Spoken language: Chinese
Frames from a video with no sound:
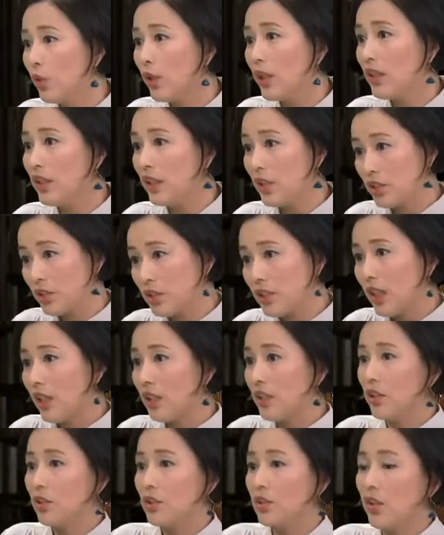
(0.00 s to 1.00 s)
对，你是这
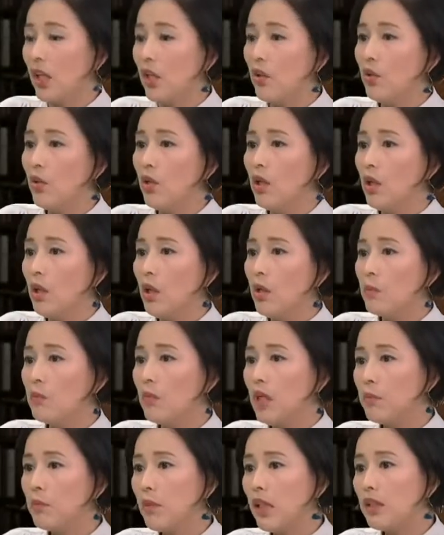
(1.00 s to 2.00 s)
样一个身，然后
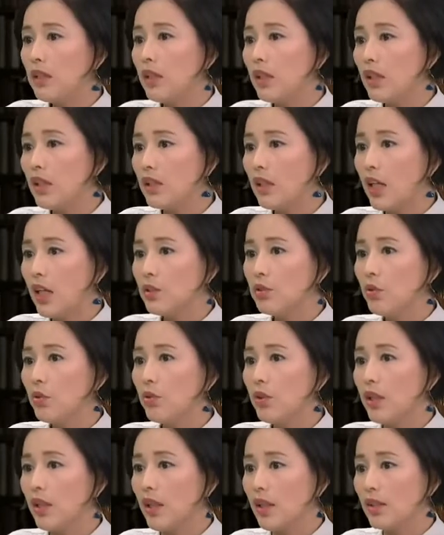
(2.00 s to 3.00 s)
慢慢的他就
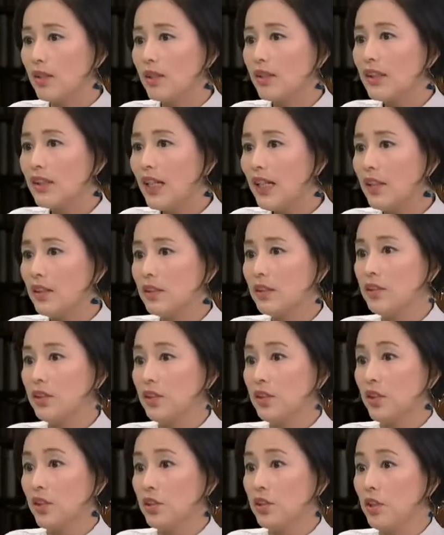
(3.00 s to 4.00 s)
会很在意自
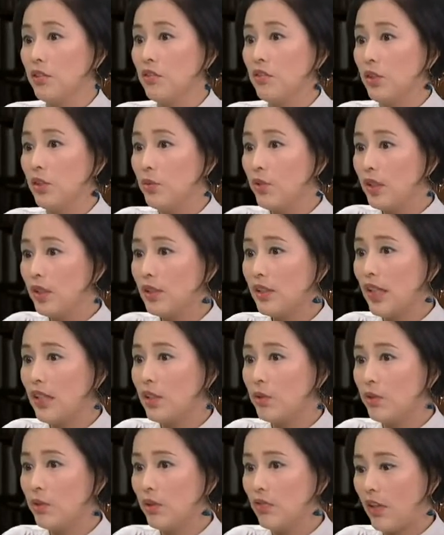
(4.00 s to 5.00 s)
己这个身份，越在
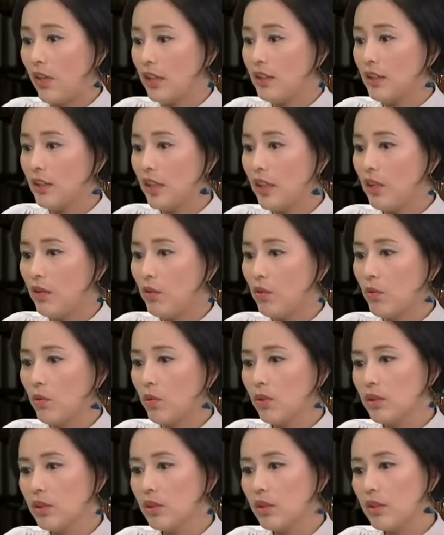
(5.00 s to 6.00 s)
意越发现，哎，
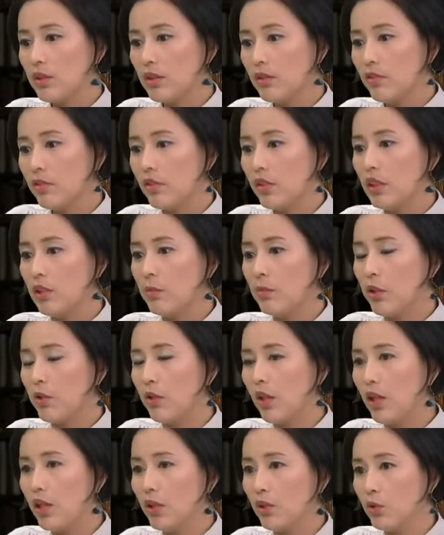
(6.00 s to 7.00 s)
我这个身份里面
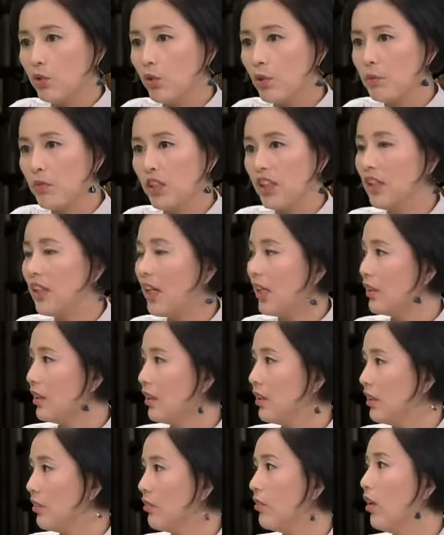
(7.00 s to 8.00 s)
有很多敏感
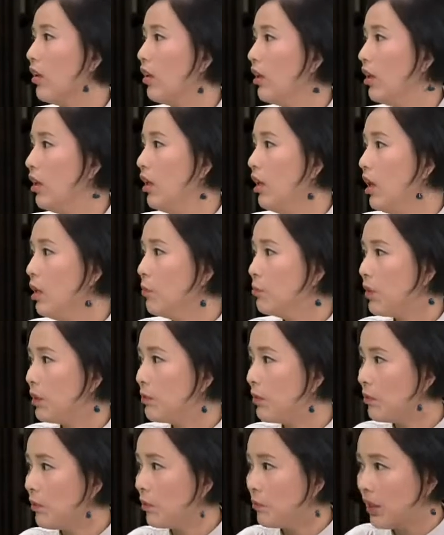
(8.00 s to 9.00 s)
的地方，
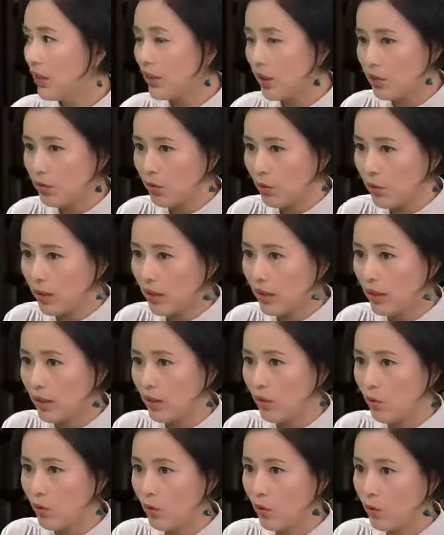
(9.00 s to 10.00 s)
慢慢慢慢他就
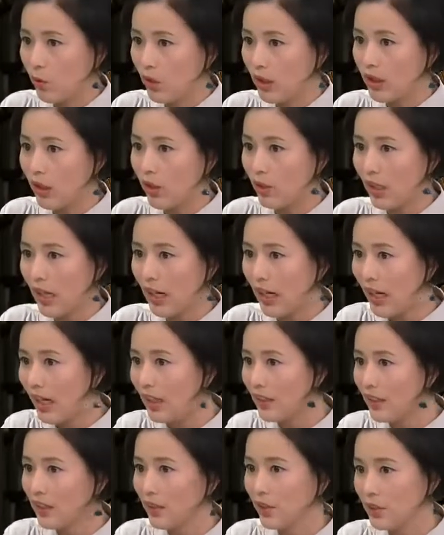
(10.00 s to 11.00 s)
会归到
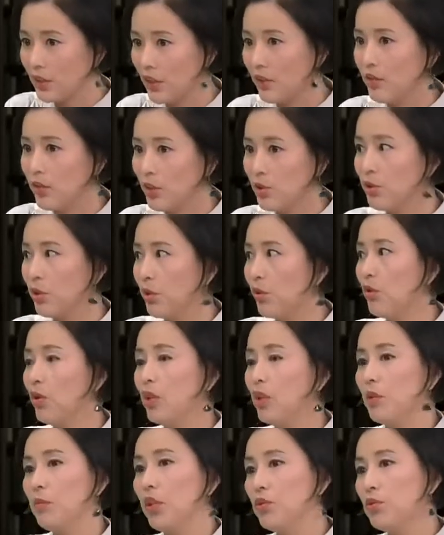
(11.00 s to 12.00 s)
他那一个身份群落
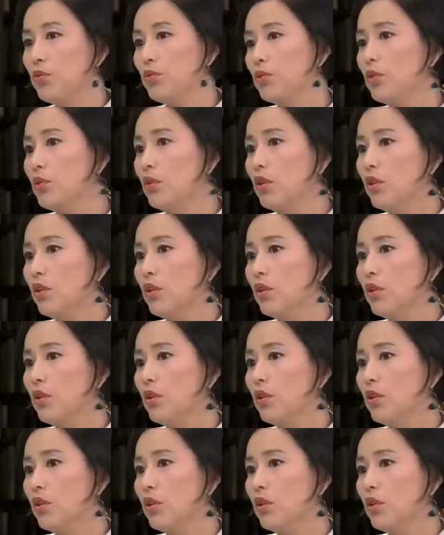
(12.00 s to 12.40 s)
里面去。